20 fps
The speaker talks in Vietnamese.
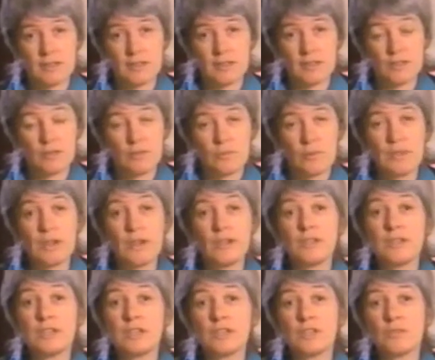mà cũng
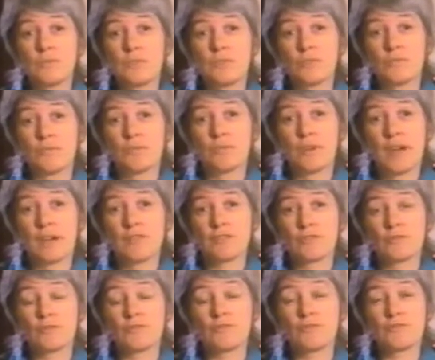chẳng cần phải tránh
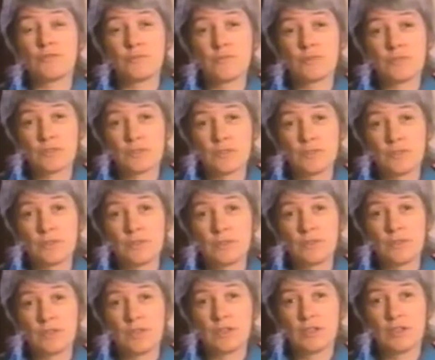né bất cứ địa
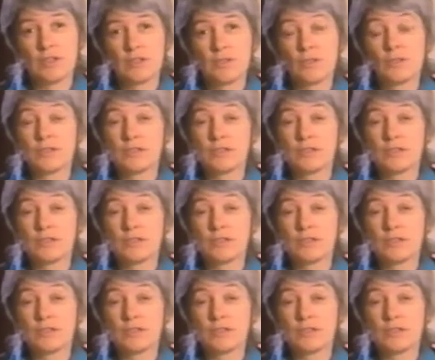điểm nào.